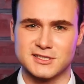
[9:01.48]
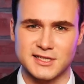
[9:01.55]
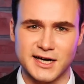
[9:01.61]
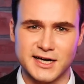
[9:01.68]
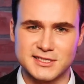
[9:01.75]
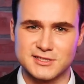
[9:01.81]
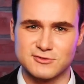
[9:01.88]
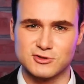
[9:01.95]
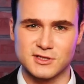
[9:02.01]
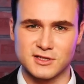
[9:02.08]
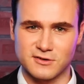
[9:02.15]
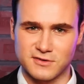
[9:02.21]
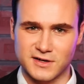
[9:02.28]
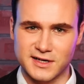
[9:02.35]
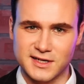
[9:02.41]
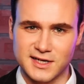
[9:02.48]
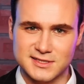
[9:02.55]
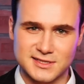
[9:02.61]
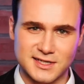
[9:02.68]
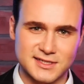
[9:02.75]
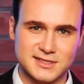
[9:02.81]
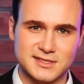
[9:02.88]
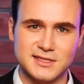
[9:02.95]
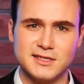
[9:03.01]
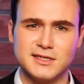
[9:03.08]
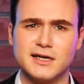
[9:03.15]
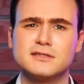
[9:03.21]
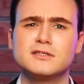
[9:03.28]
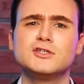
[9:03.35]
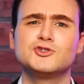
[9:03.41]
знаете, вот эта война с Россией,
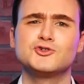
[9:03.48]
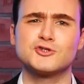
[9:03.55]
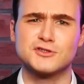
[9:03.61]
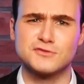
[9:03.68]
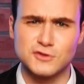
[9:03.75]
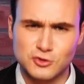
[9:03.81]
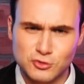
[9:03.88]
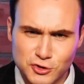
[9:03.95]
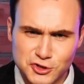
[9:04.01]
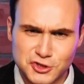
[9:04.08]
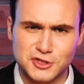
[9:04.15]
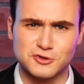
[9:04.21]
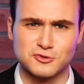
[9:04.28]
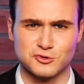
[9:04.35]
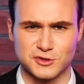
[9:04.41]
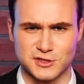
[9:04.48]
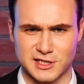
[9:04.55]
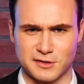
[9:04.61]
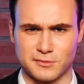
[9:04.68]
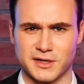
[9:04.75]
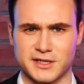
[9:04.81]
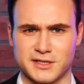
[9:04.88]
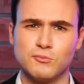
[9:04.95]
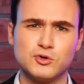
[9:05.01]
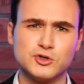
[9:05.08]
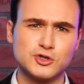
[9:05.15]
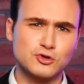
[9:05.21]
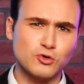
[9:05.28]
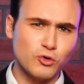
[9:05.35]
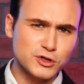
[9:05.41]
это еще цветочки, друзья мои.
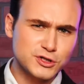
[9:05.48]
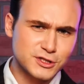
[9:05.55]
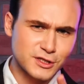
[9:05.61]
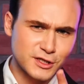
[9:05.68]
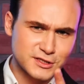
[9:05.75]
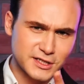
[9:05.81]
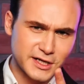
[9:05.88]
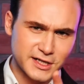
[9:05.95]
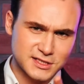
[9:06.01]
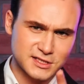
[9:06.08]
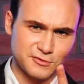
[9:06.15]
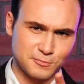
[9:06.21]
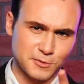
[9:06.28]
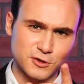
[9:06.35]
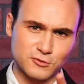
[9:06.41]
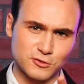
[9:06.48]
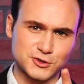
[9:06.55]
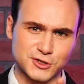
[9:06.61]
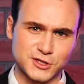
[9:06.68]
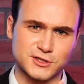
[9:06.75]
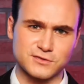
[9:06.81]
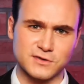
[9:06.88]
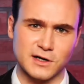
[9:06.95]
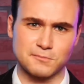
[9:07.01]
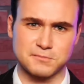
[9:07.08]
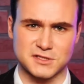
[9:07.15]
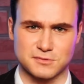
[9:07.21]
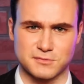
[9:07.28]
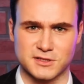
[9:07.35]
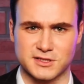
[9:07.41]
Будет очень интересно в первую очередь вам
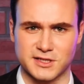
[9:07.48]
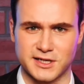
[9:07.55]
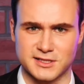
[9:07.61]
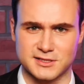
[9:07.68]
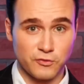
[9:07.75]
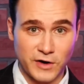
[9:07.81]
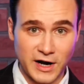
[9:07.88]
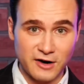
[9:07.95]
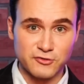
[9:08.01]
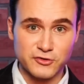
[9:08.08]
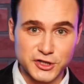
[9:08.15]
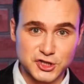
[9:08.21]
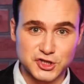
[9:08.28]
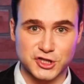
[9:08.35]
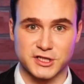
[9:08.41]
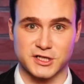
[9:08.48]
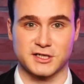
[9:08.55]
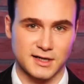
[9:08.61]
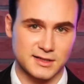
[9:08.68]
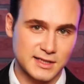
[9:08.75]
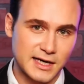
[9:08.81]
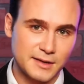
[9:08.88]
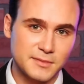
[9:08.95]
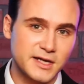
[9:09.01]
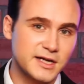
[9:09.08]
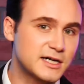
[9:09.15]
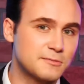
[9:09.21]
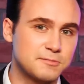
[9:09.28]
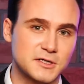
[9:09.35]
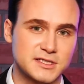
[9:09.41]
посмотреть, в кавычках, когда
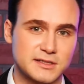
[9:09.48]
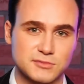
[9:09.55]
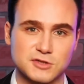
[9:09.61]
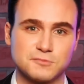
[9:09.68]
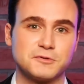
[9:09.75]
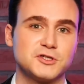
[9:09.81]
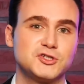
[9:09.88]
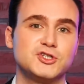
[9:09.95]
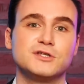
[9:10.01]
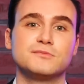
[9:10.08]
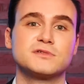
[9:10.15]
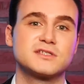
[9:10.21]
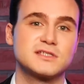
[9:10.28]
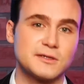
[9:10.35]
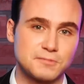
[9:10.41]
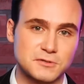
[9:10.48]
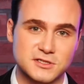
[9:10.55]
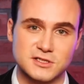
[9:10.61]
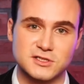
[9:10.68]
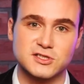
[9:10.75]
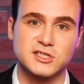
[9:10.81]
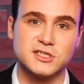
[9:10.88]
Америка по тем же же причинам сцепится с